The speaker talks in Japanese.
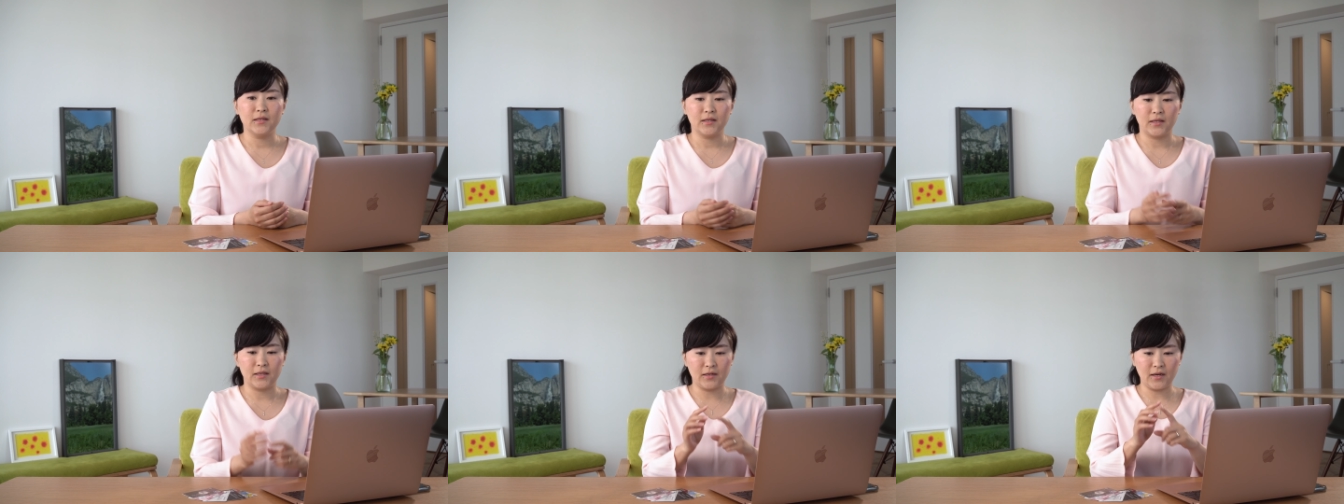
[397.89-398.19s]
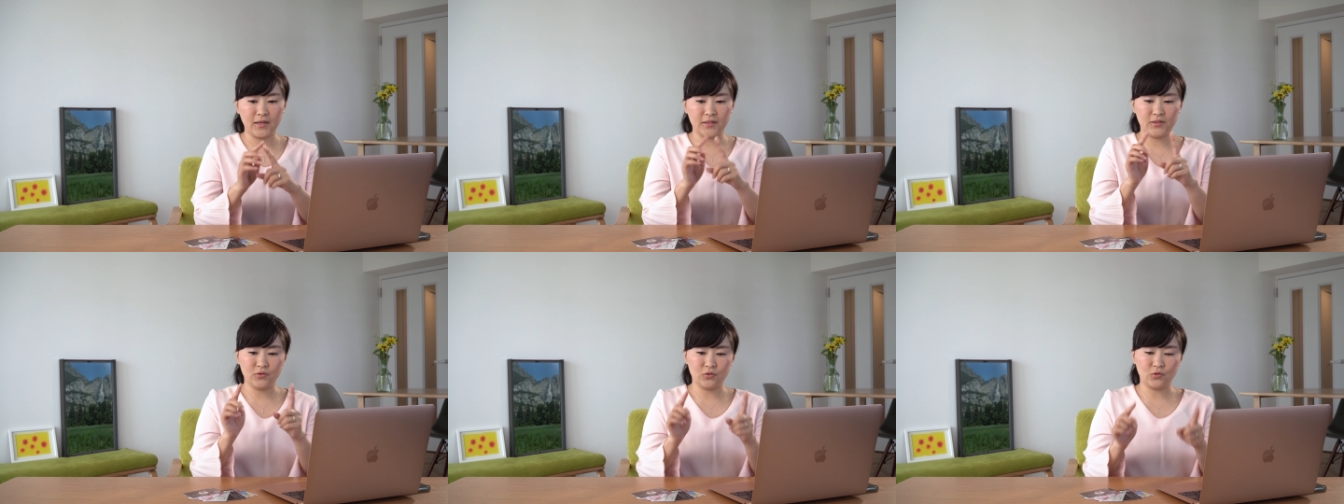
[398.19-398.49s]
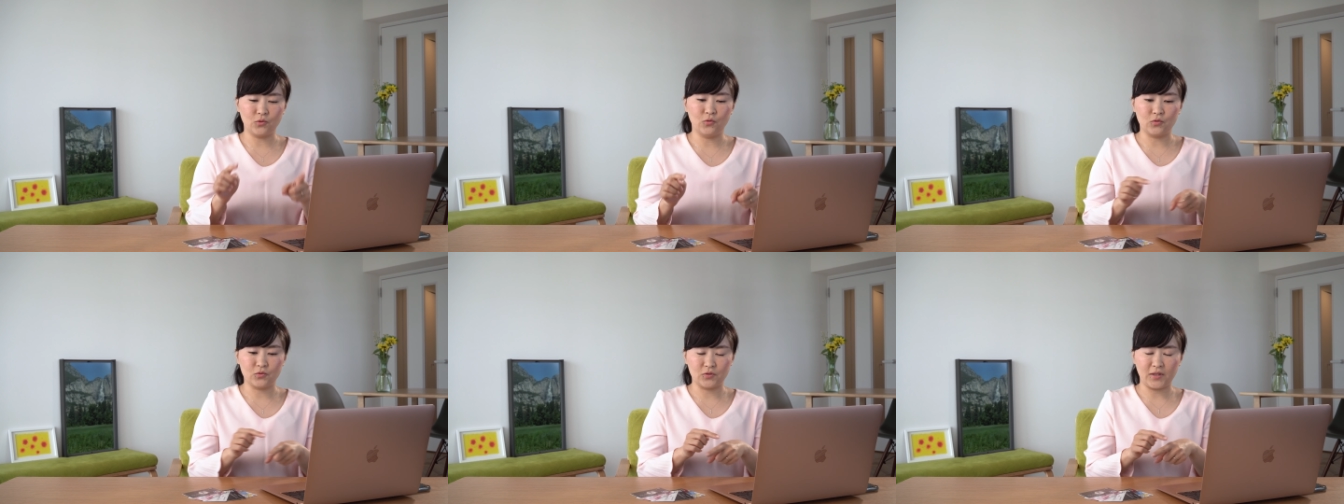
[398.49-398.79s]
え LINE の
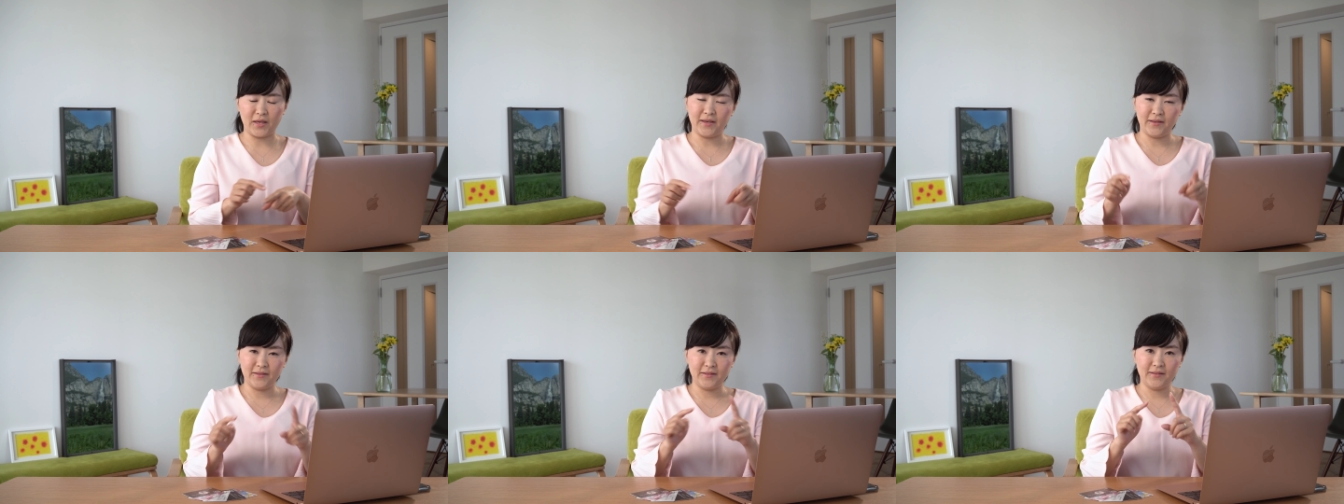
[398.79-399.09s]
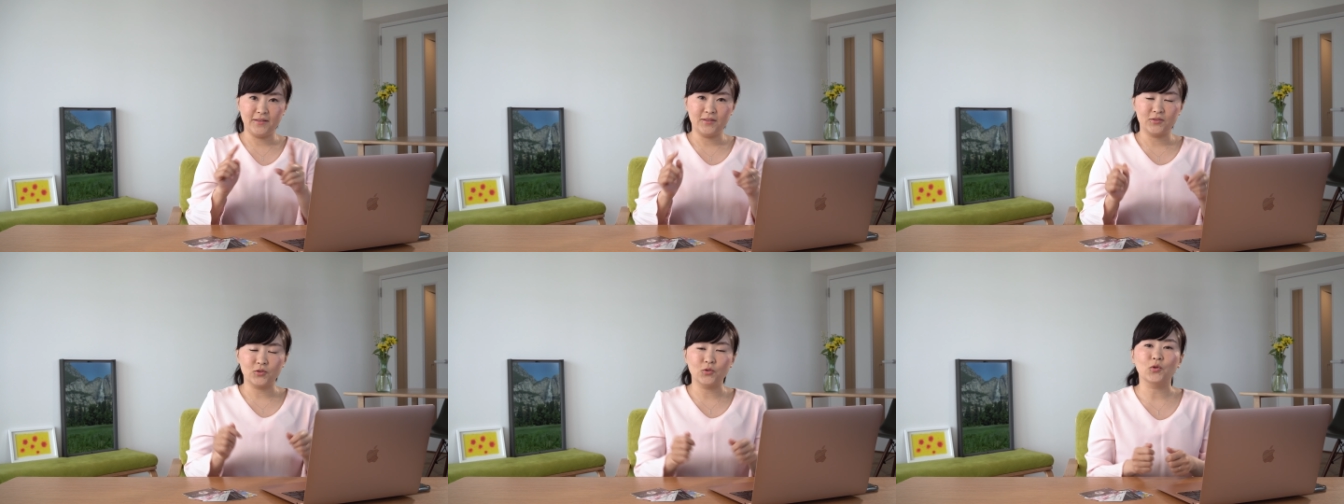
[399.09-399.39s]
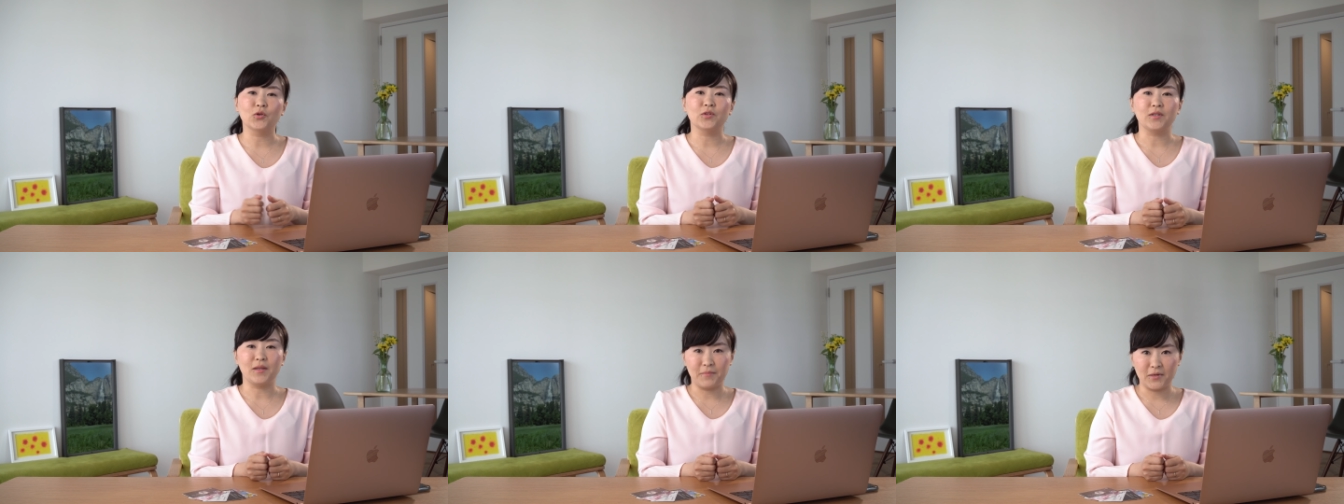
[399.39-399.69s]
トークで
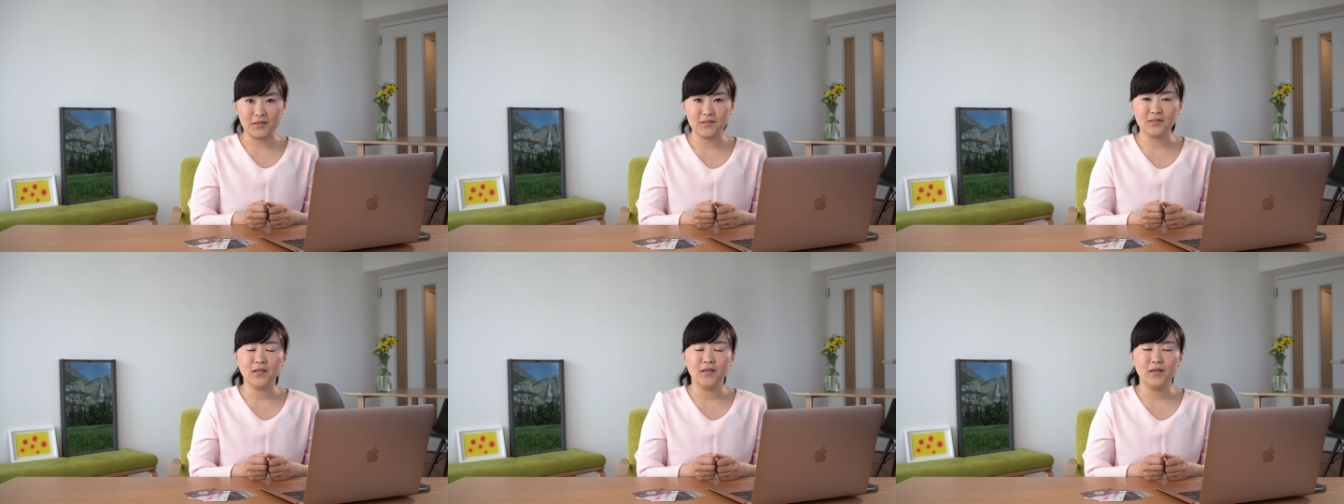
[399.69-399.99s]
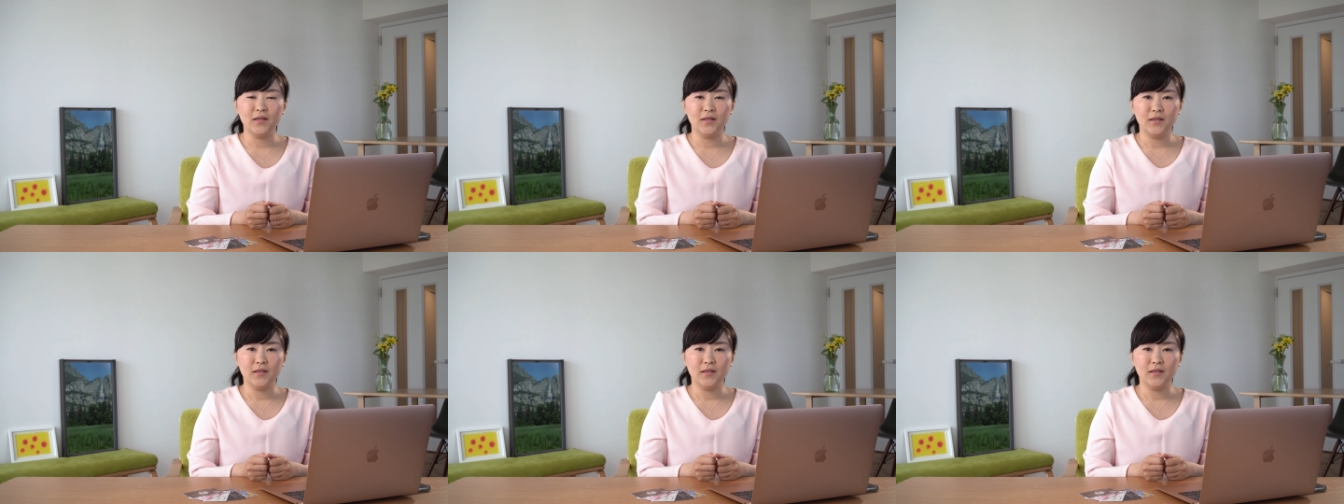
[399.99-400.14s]
届いてます。